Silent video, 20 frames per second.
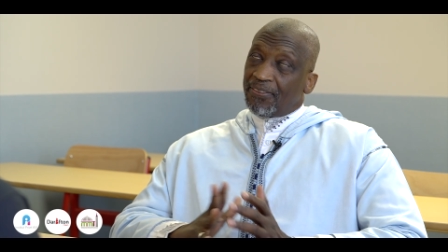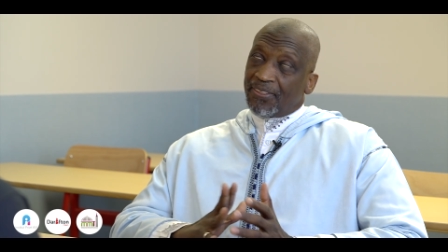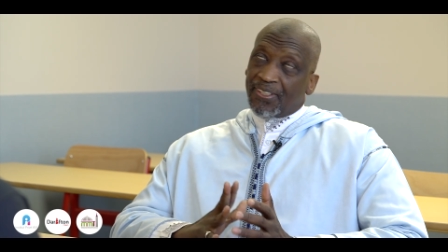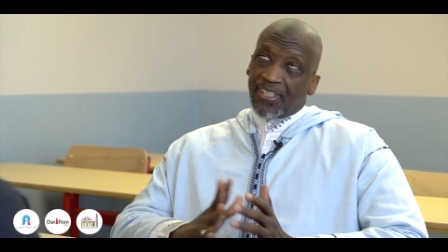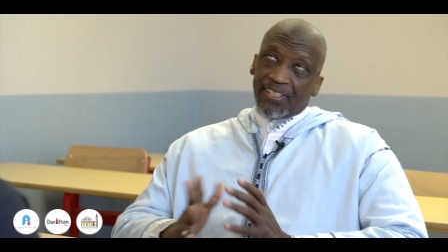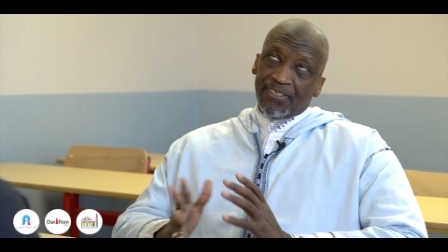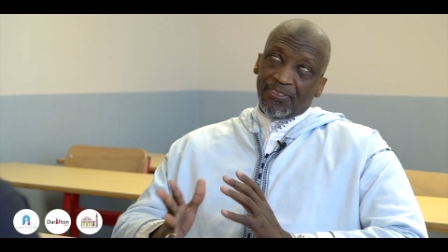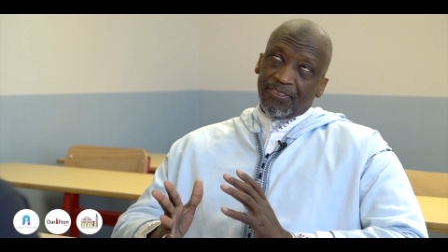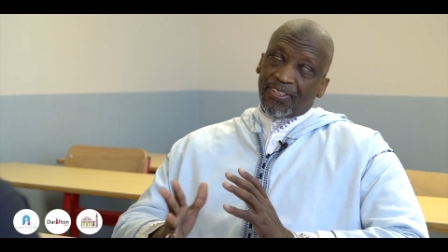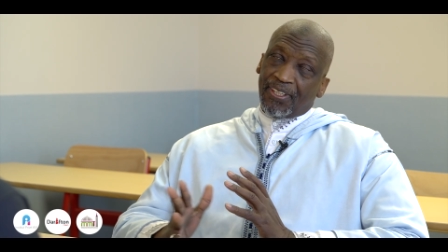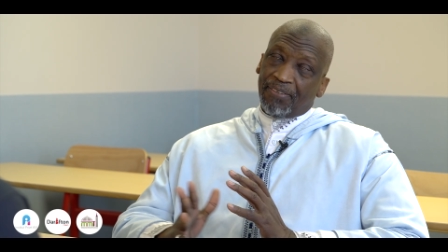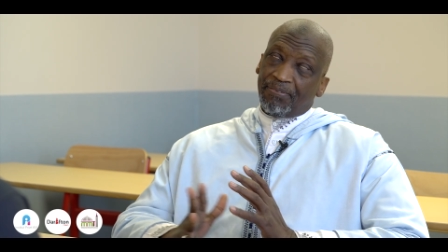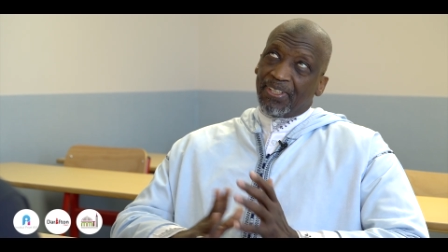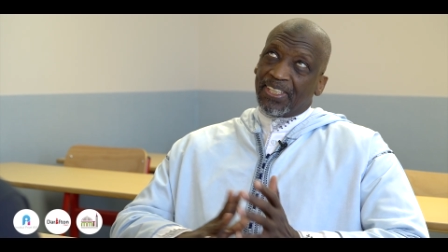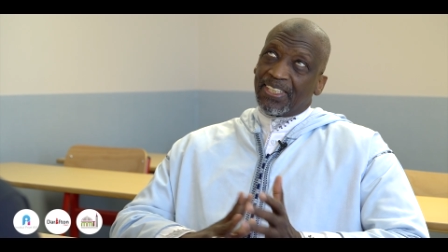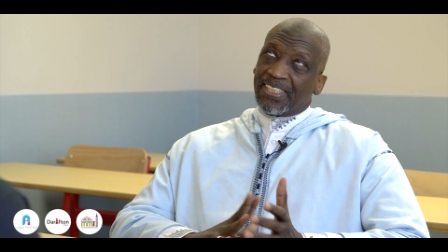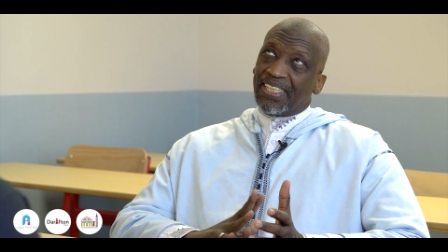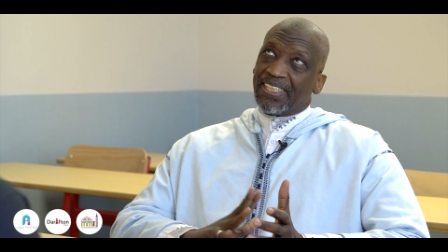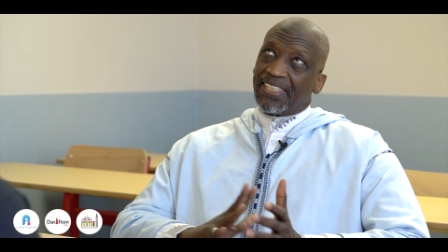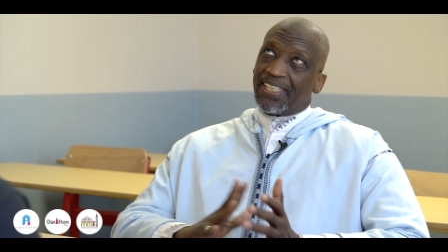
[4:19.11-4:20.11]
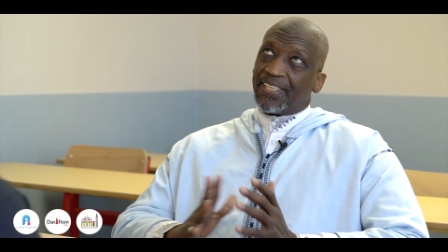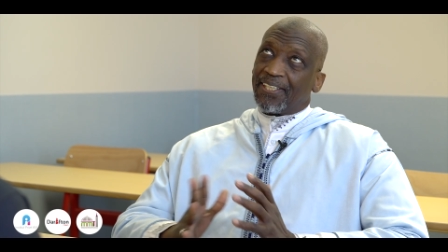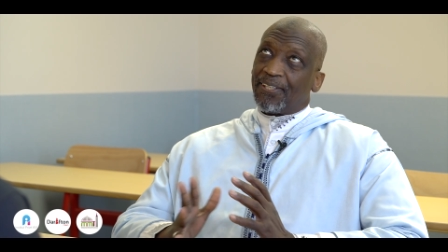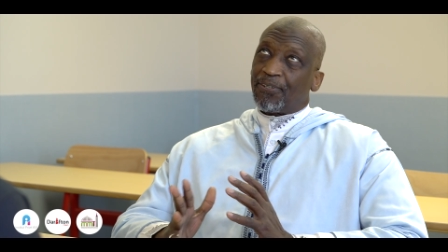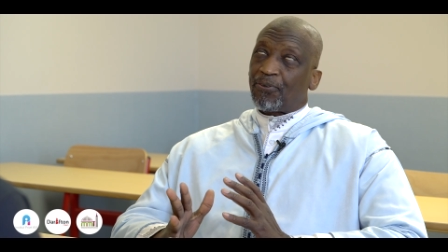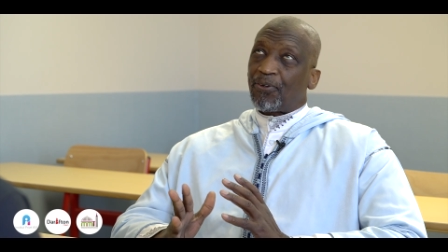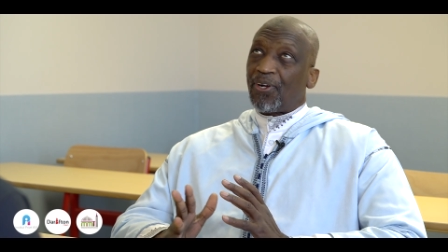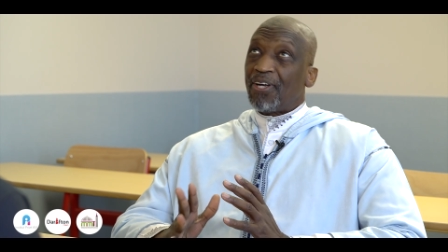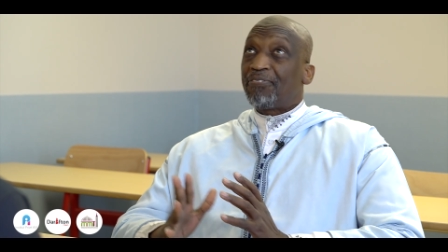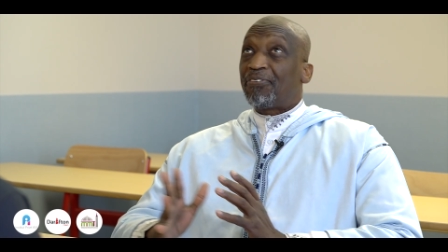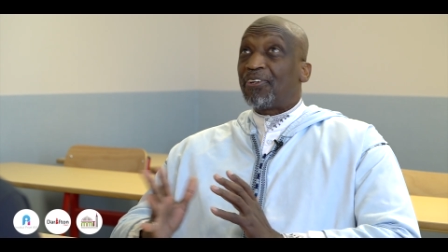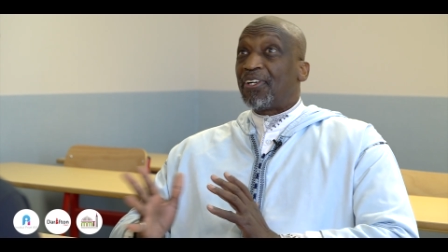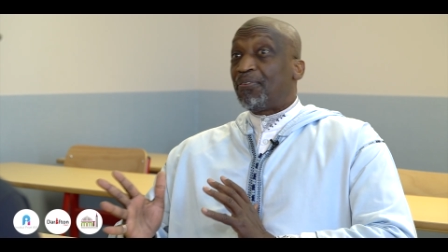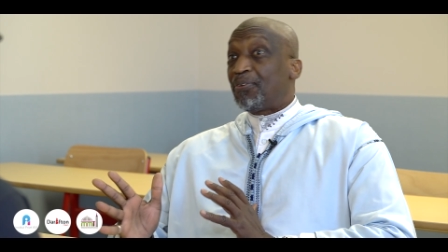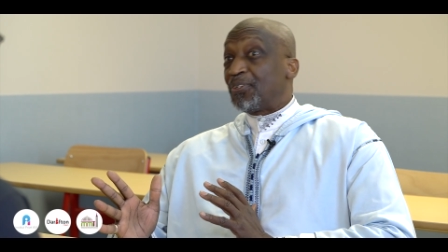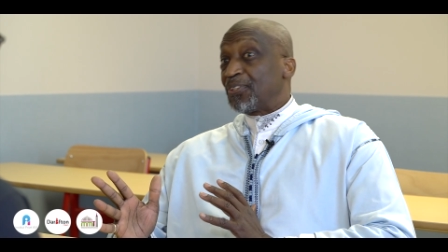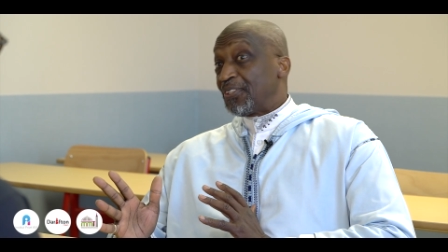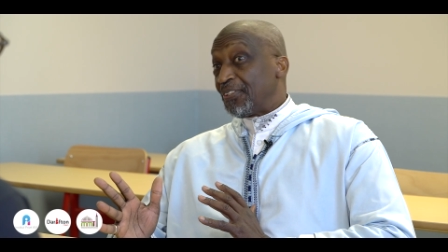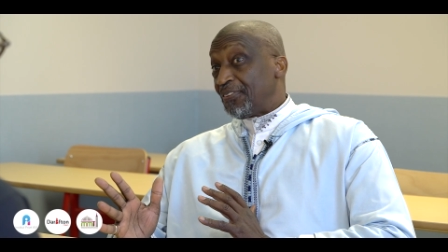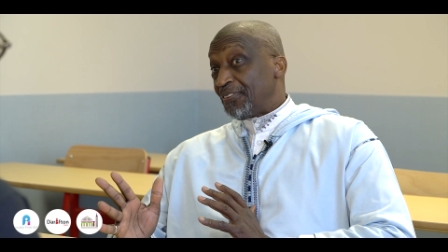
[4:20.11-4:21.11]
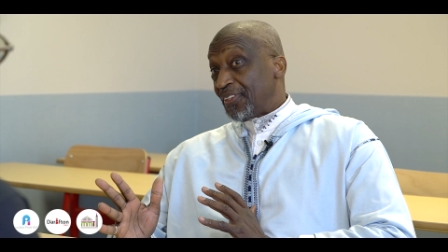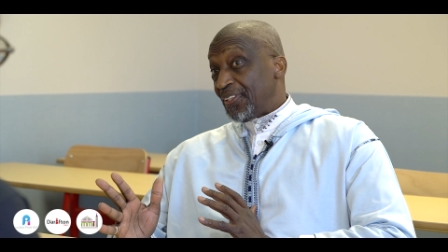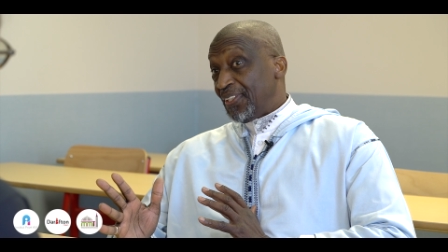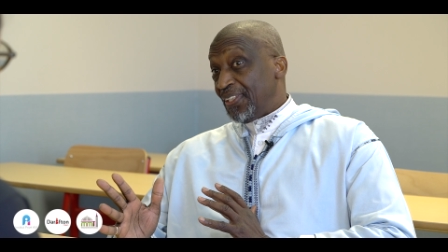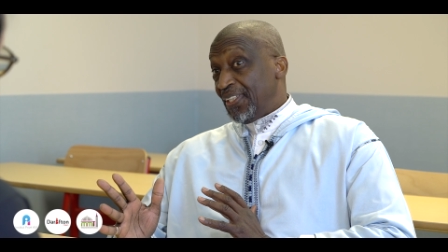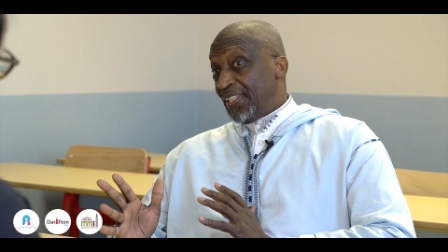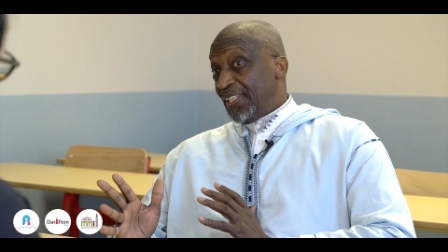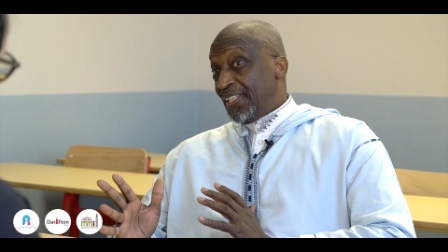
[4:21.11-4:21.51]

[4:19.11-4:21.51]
on traduit ça par ça, ceux qui croient, ils font les bonnes œuvres.